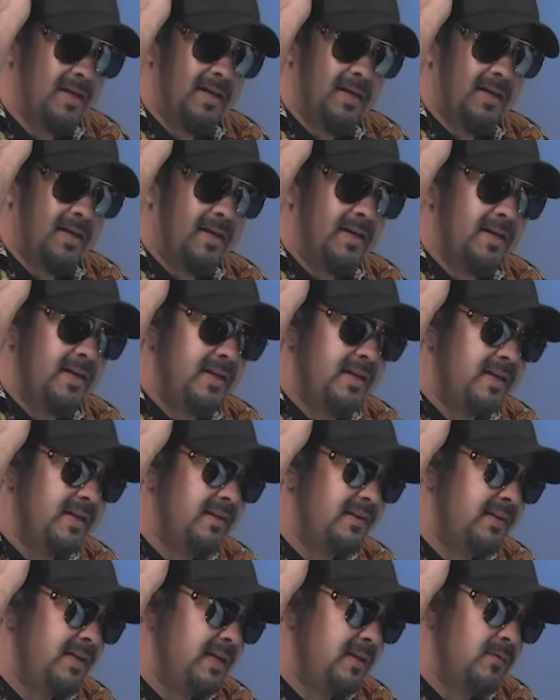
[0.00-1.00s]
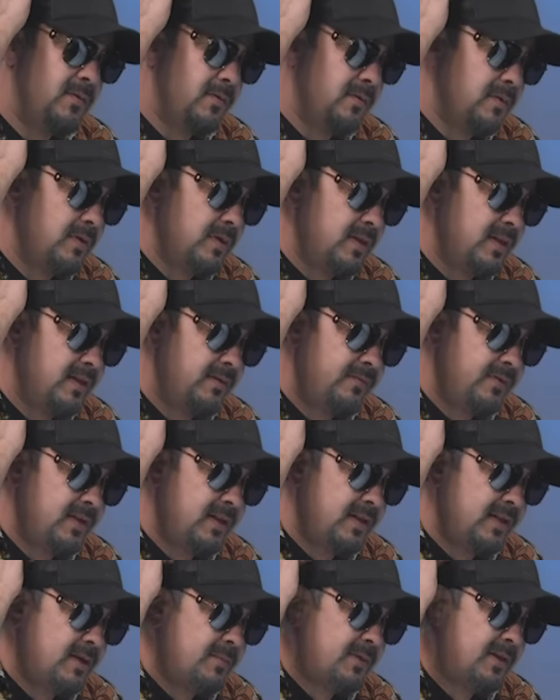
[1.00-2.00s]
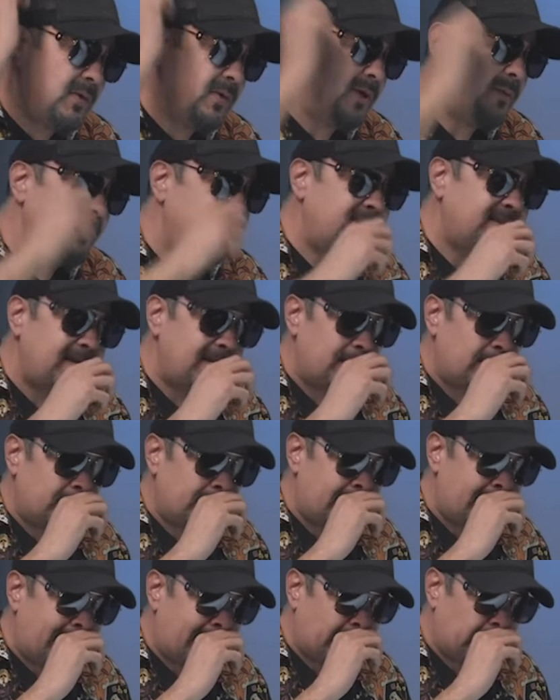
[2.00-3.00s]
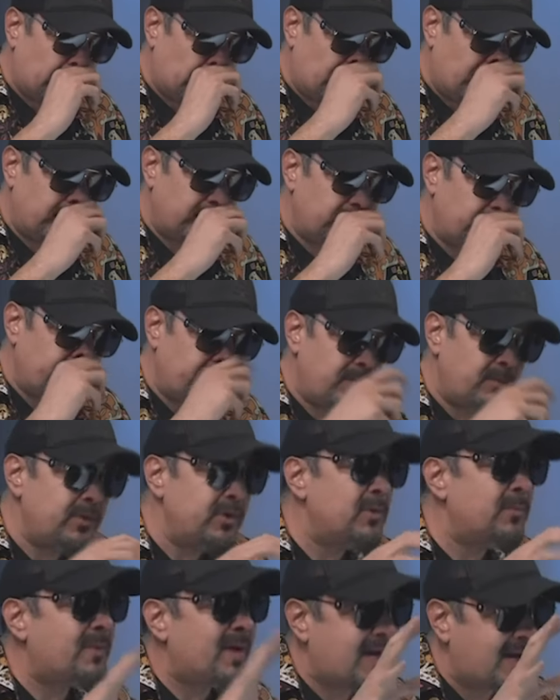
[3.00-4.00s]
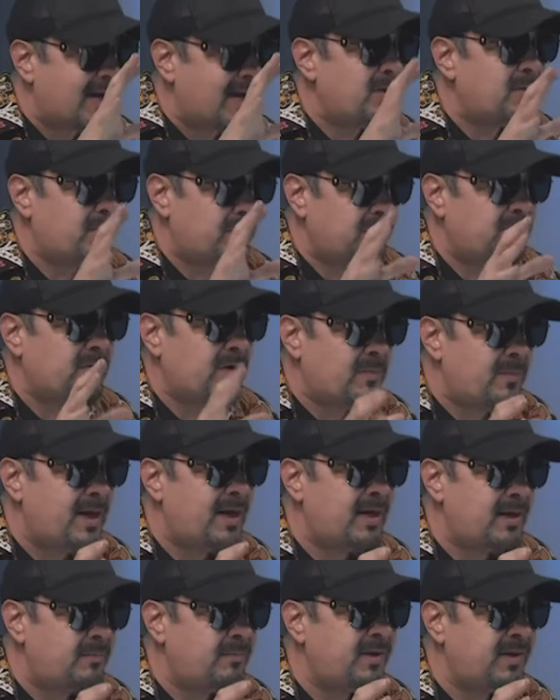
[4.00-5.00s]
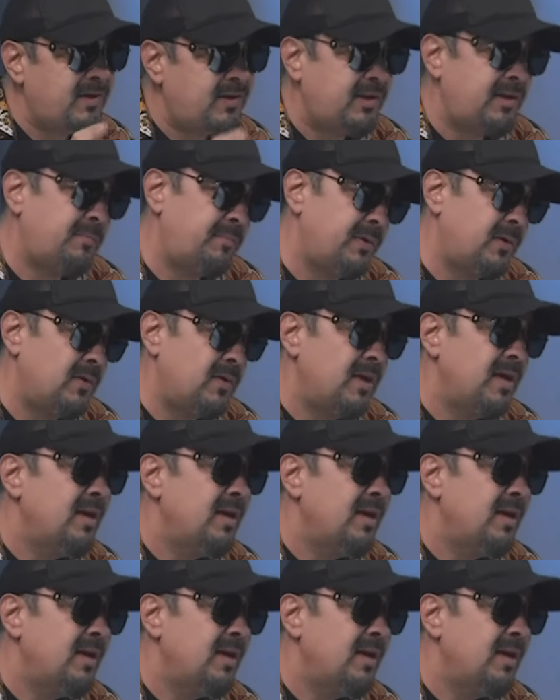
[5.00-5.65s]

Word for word: Ah, y dije, sí, no, definitivamente. Lo que pasa es que Leonardo fue muy opacado por su hermana al principio.